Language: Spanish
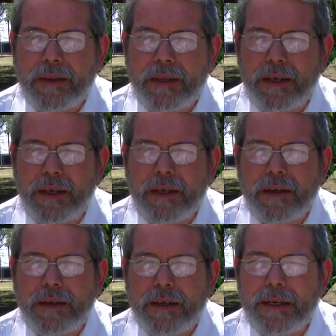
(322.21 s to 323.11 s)
de
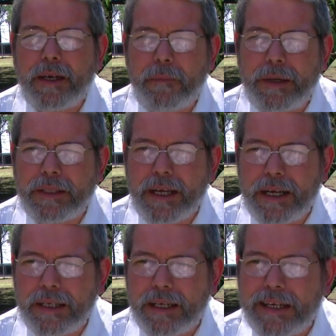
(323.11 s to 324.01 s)

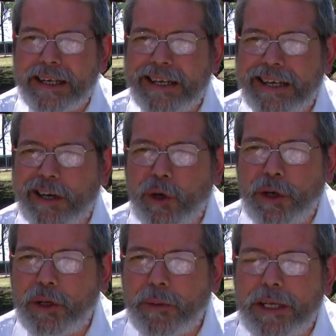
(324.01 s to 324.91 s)
respetar los
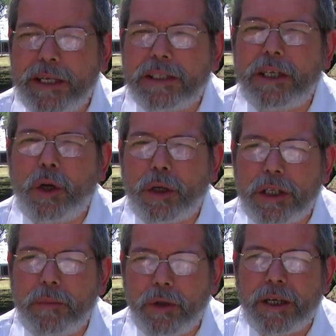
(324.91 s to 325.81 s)
niveles y los
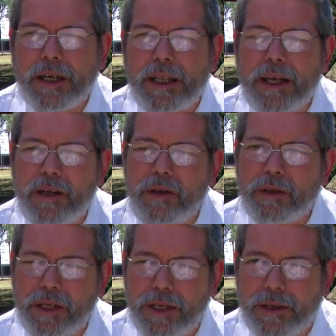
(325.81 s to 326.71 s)
ritmos que cada
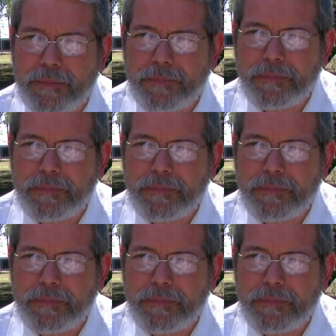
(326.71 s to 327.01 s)
niño tiene.